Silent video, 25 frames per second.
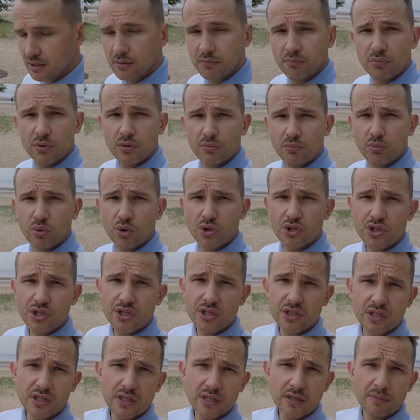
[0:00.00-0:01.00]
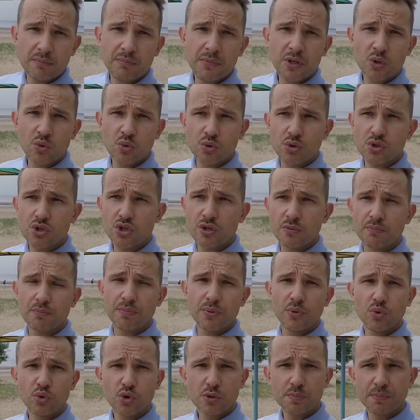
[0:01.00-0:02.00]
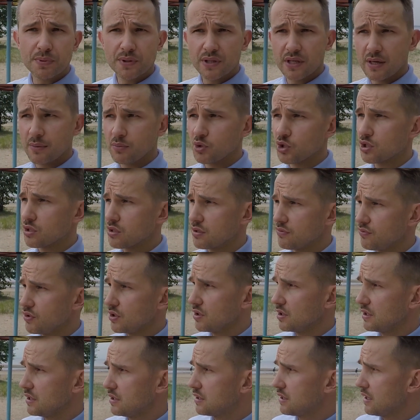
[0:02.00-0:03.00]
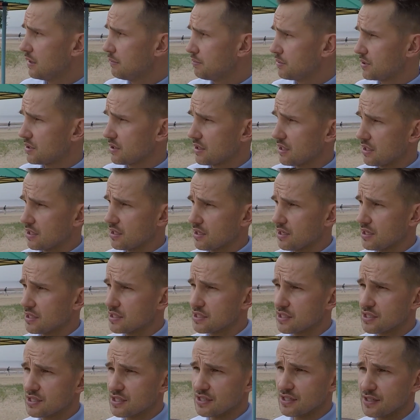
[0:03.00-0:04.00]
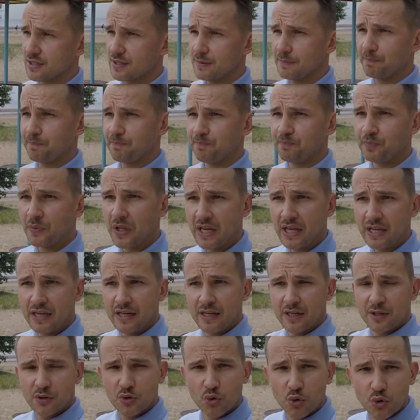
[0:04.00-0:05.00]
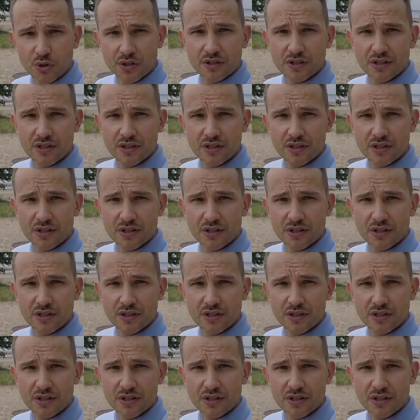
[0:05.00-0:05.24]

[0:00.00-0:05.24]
это был больше минус, чем плюс, потому что велоэтап это как раз эм, тот